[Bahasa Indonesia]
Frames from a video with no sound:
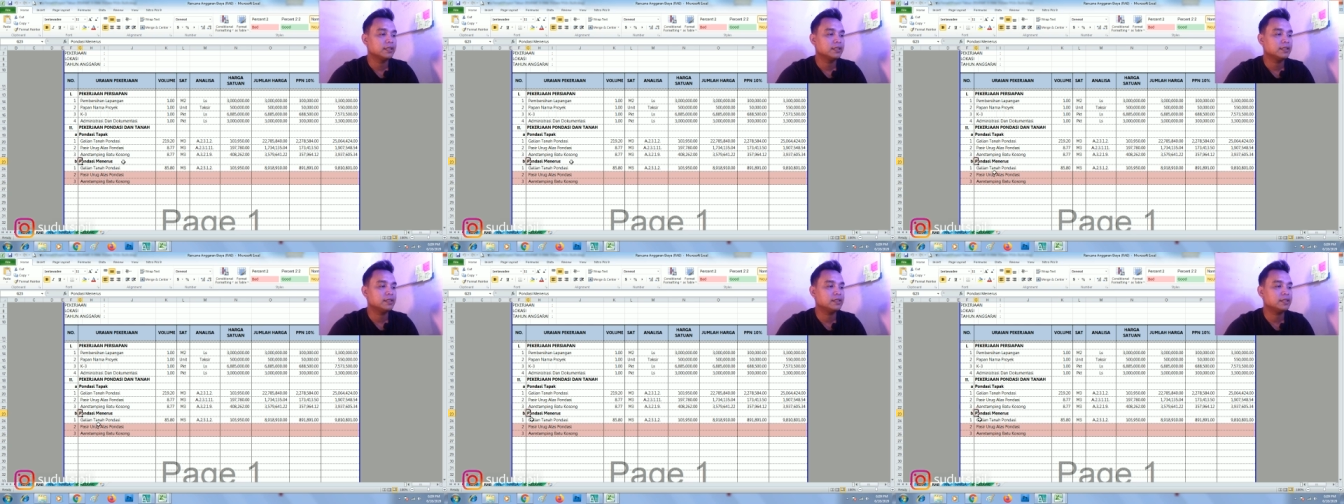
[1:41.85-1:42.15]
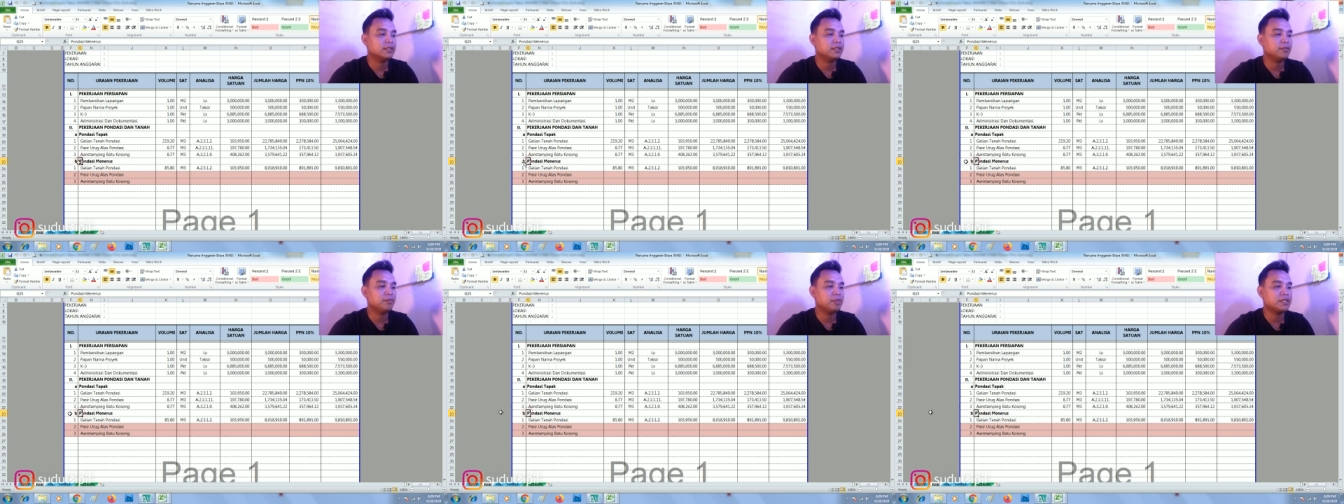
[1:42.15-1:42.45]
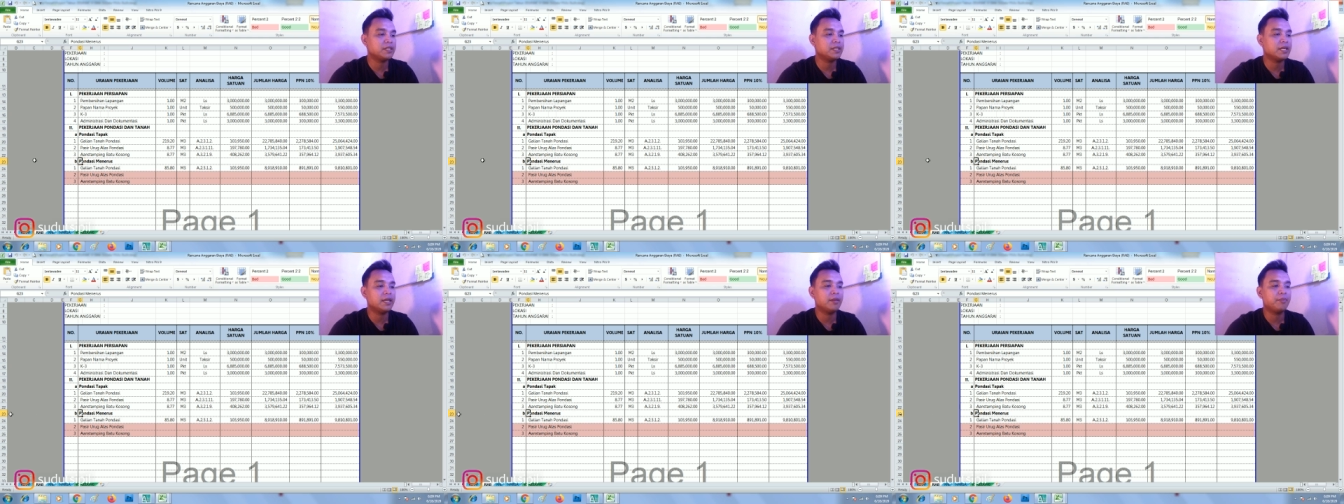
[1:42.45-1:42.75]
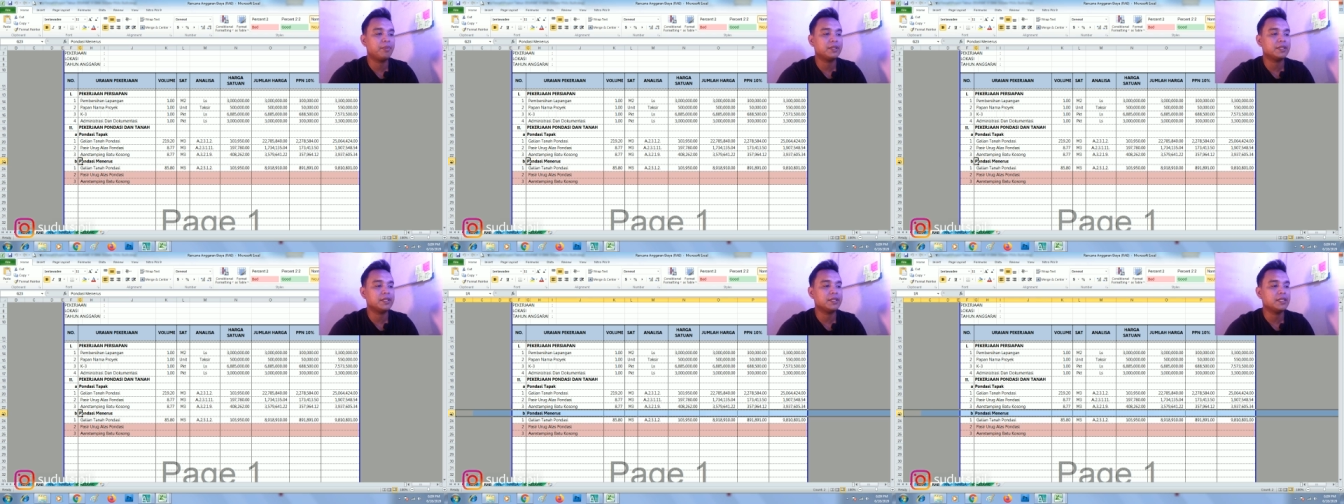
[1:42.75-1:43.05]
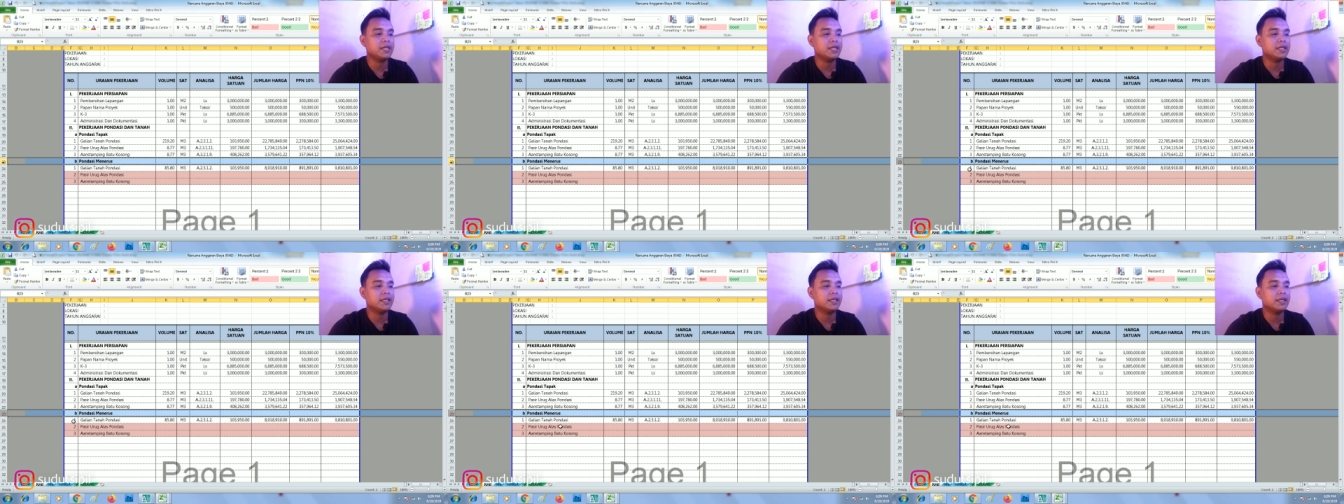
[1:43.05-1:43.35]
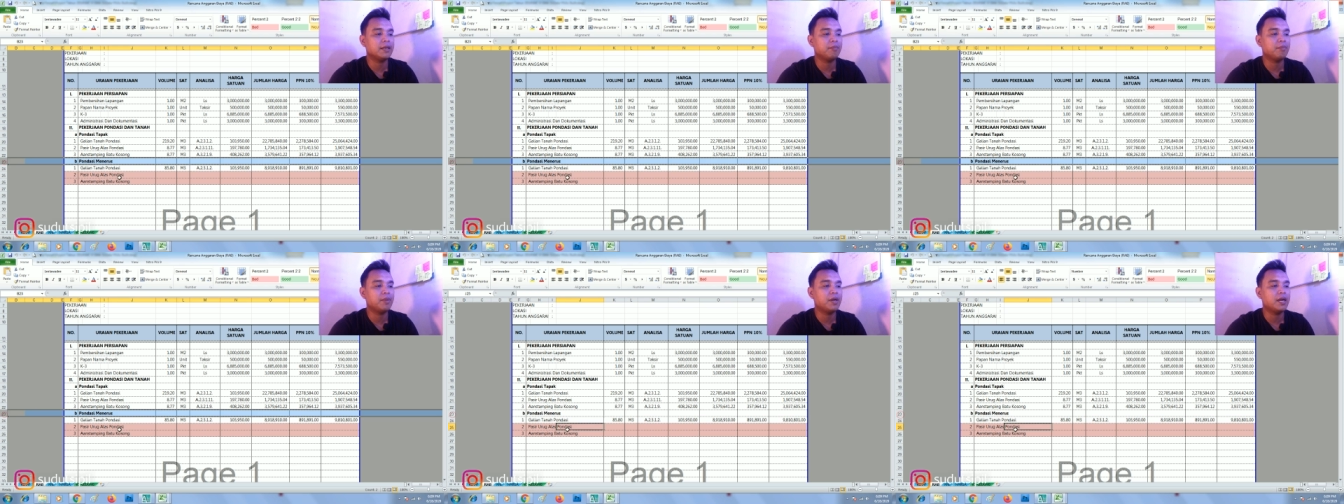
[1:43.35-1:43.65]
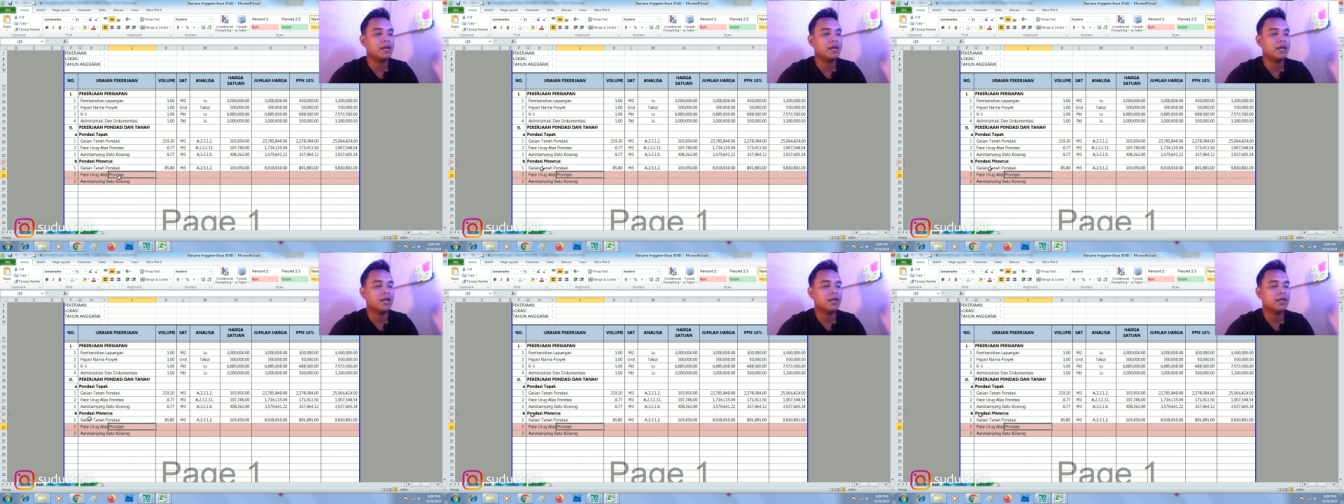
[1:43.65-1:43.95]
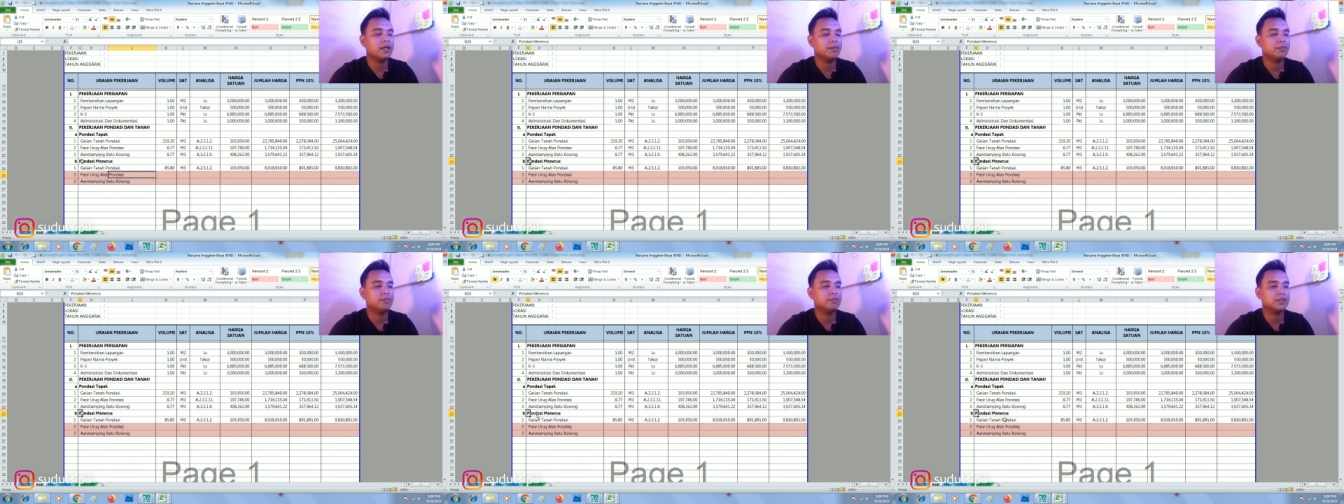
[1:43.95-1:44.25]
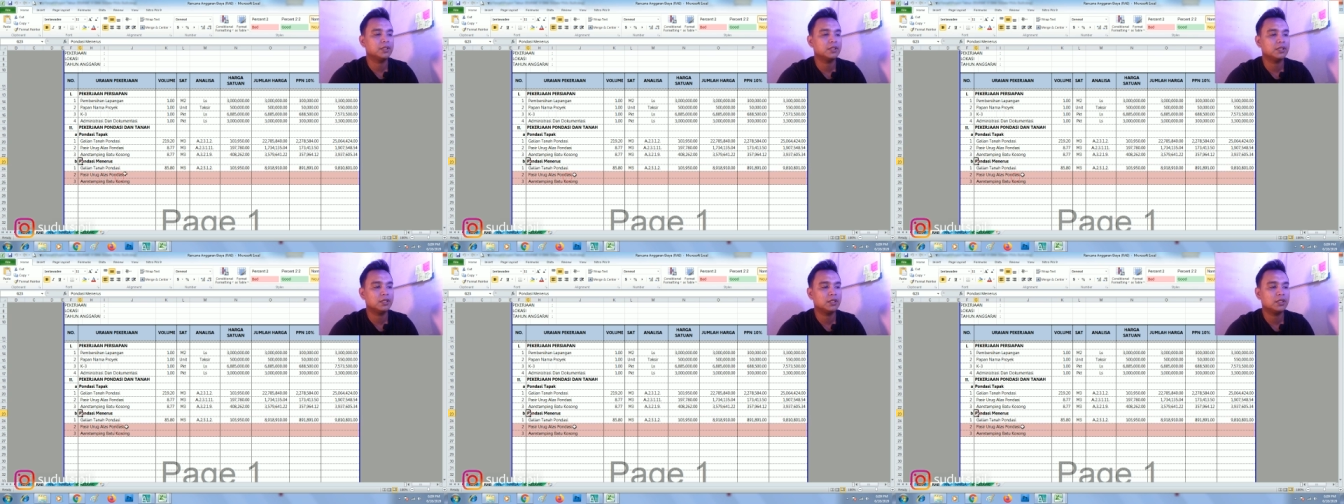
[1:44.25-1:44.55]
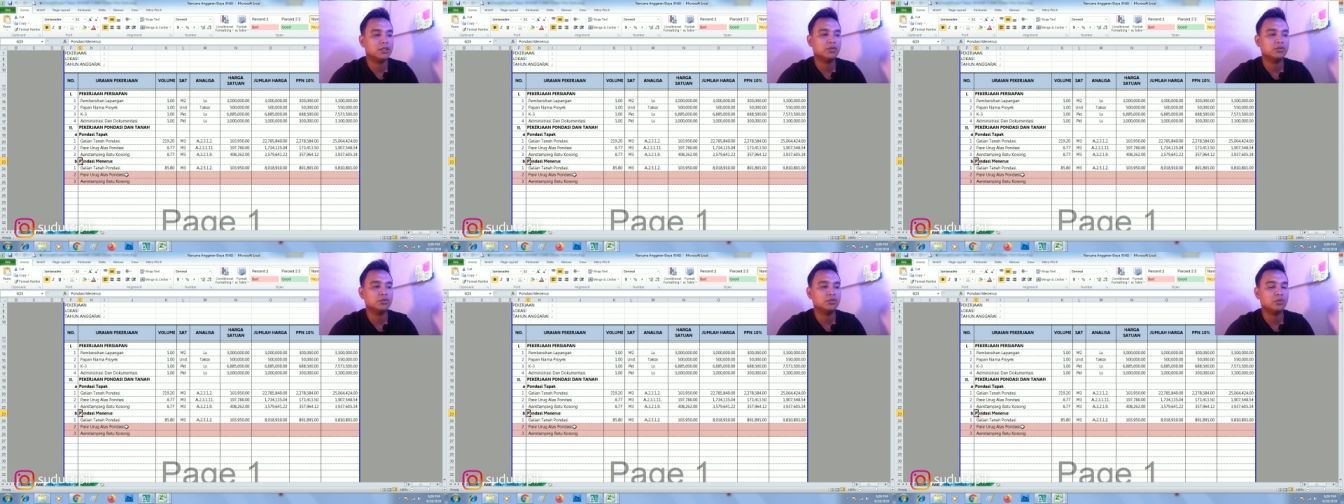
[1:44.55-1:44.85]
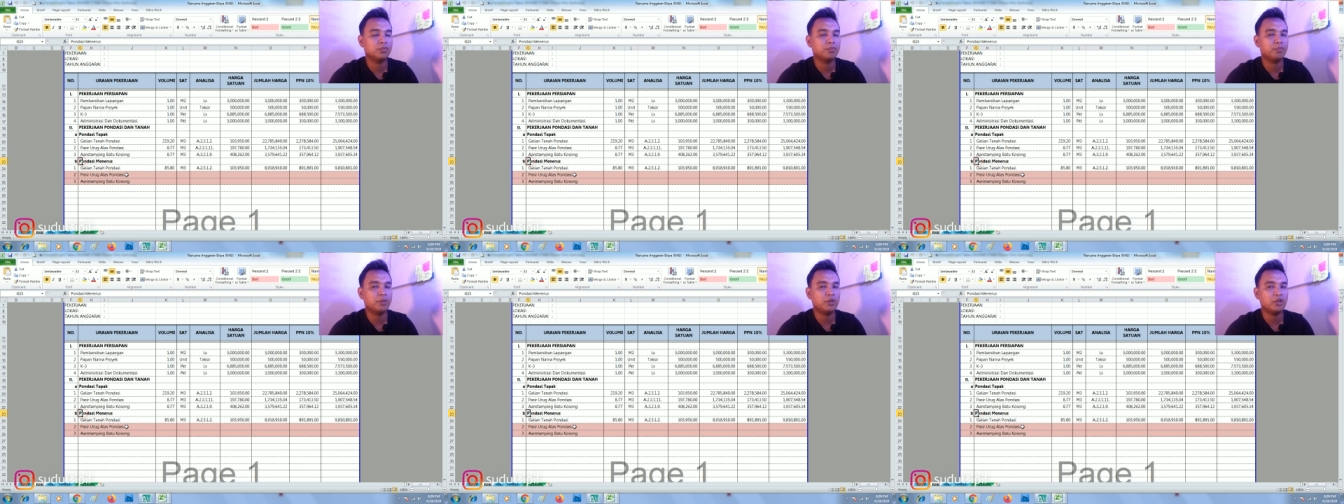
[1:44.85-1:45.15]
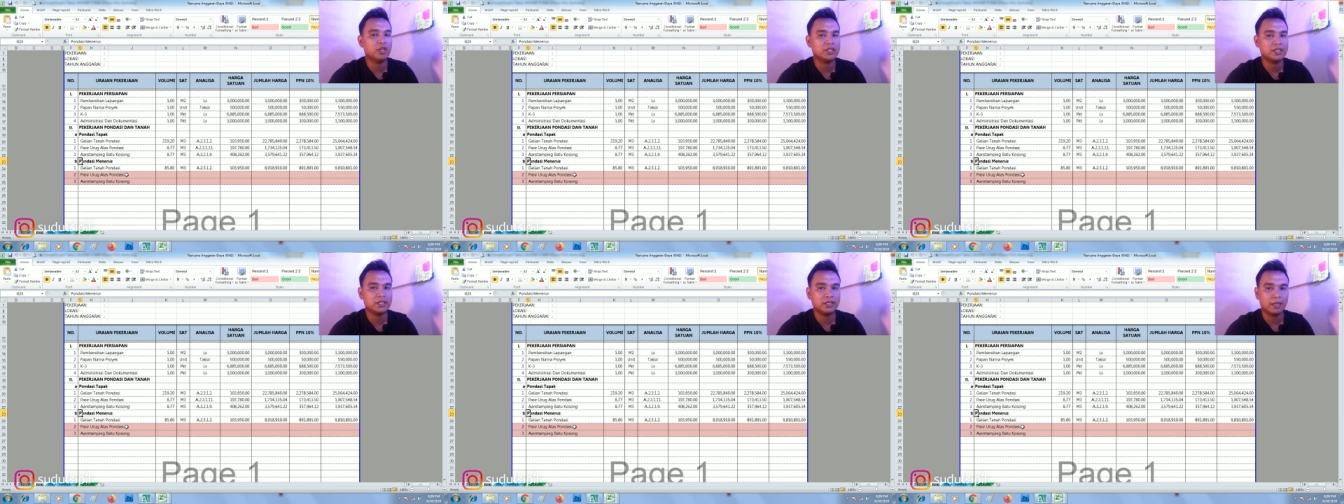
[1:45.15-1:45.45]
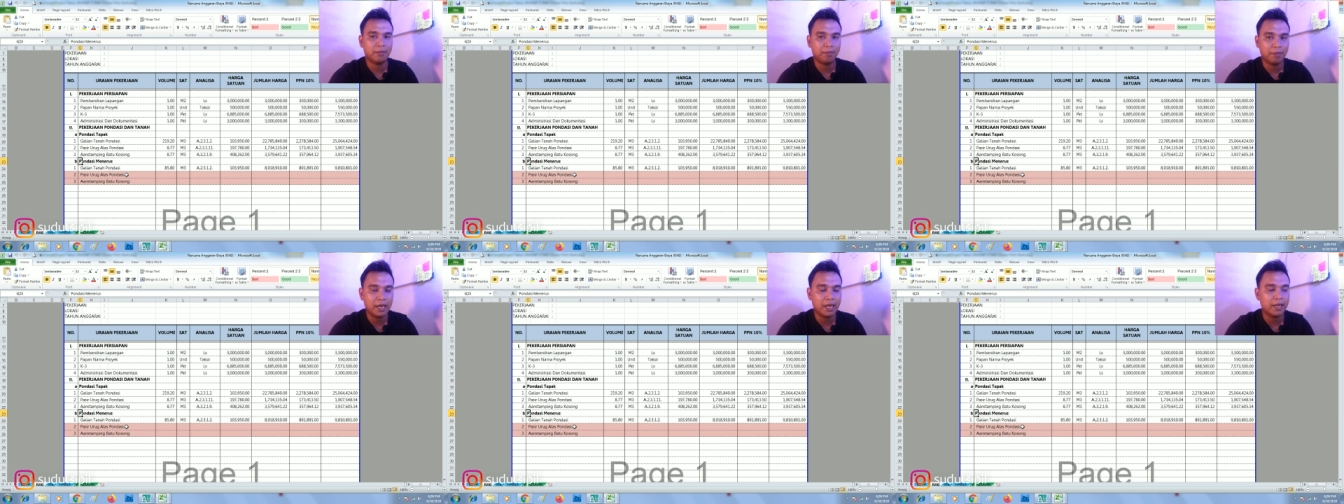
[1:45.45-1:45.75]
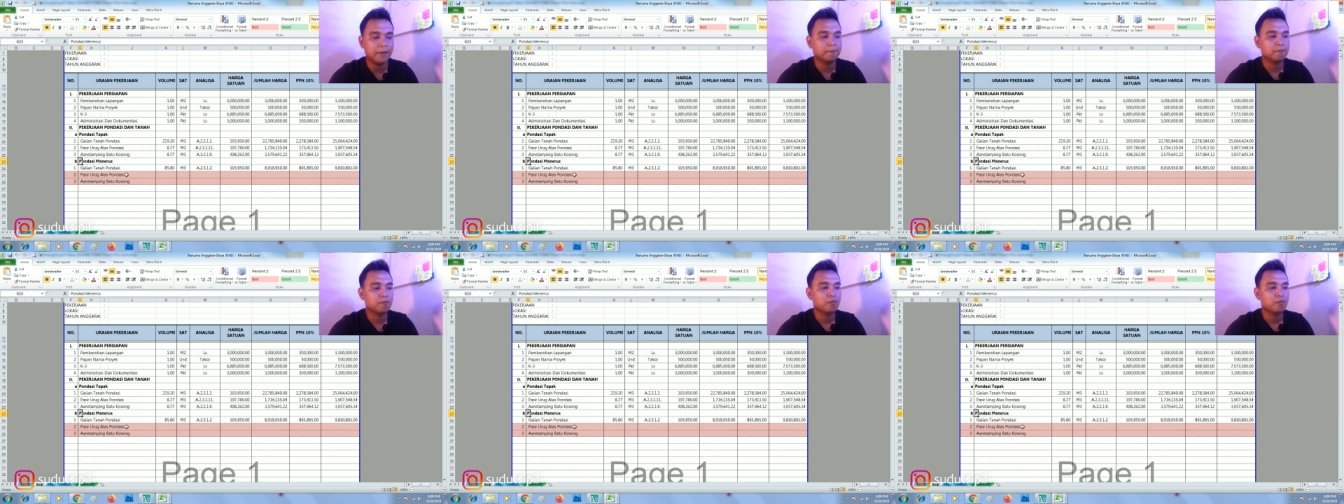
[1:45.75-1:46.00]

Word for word: di sini pasti ada pertanyaan kenapa e, untuk pondasi tapak